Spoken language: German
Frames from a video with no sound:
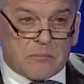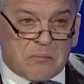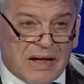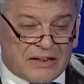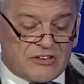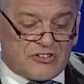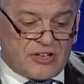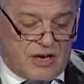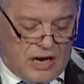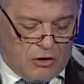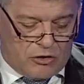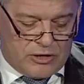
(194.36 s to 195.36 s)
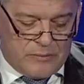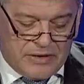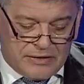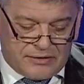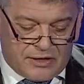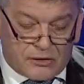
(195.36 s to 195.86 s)
manche auch im
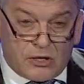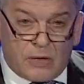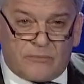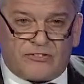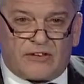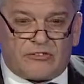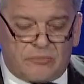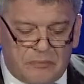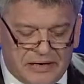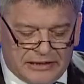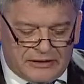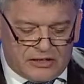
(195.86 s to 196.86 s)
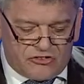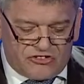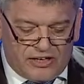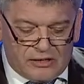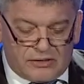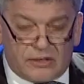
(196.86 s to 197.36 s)
Hinterkopf, dass
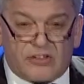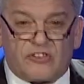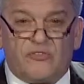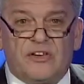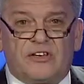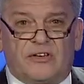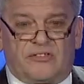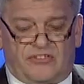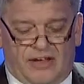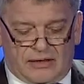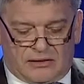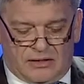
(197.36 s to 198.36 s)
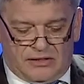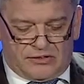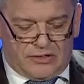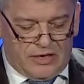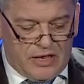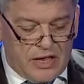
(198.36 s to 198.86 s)
Medienschelte
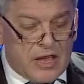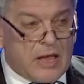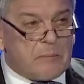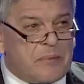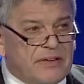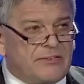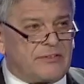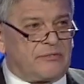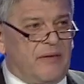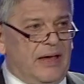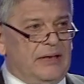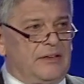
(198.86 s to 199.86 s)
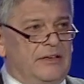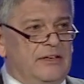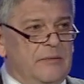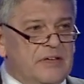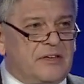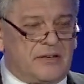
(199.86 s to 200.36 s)
zwischenzeitlich bis weit in
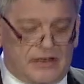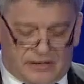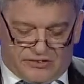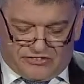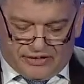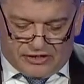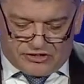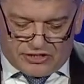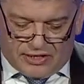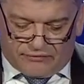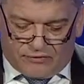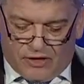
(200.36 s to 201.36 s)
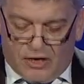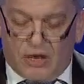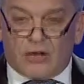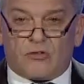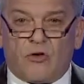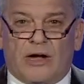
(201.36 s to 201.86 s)
die Mitte der Gesellschaft
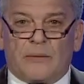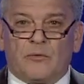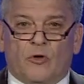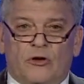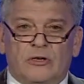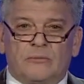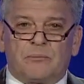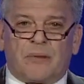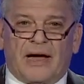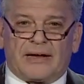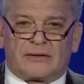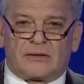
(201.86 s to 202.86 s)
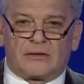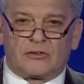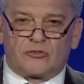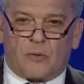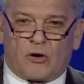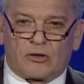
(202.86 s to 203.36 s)
zu einem neuen breiten
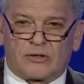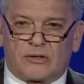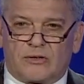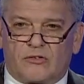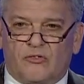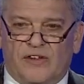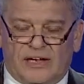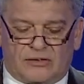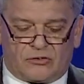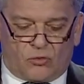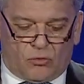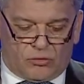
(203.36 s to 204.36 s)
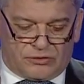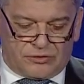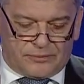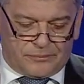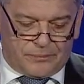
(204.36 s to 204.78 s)
Sport zu werden droht.